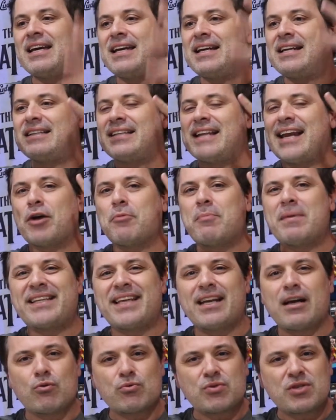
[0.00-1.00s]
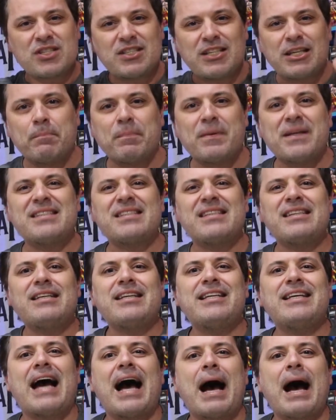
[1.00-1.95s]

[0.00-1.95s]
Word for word: entrega um material simples e